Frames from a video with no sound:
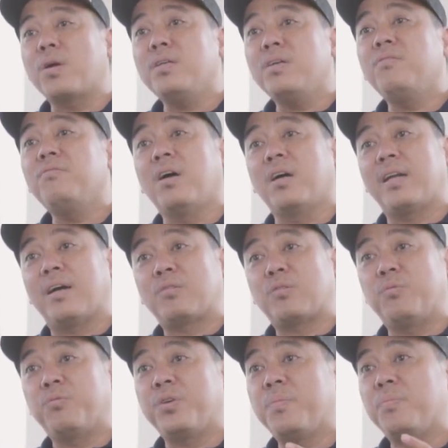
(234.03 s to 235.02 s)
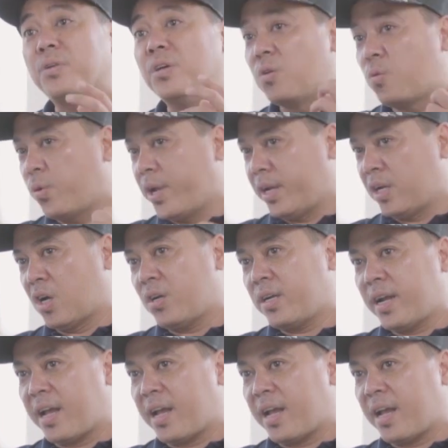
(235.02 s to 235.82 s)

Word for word: cái nhân vật nào trong phim được quyền nói